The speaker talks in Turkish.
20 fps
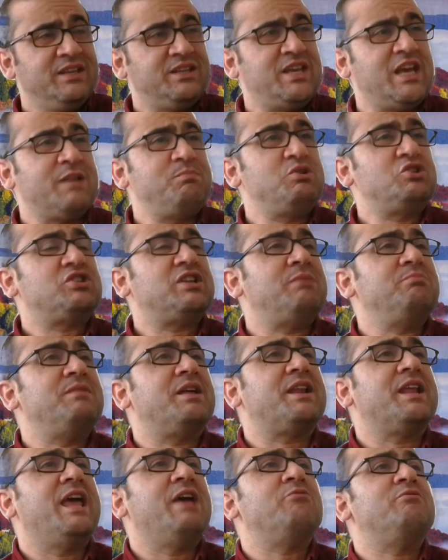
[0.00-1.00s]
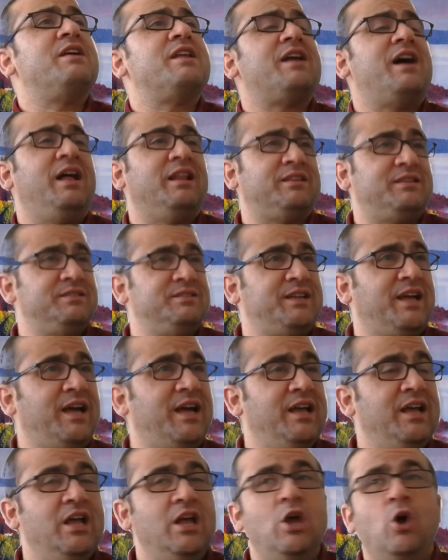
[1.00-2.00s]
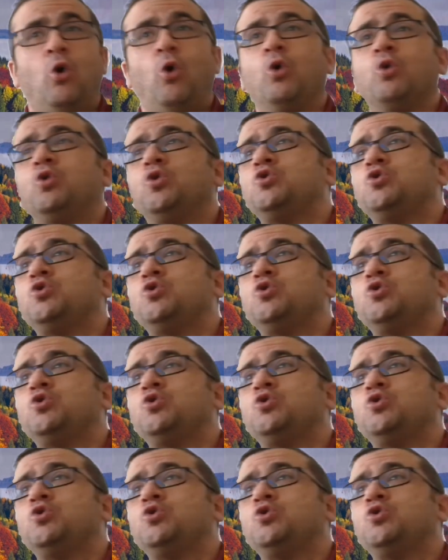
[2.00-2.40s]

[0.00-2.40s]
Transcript: Kerpiç damları evleri altında o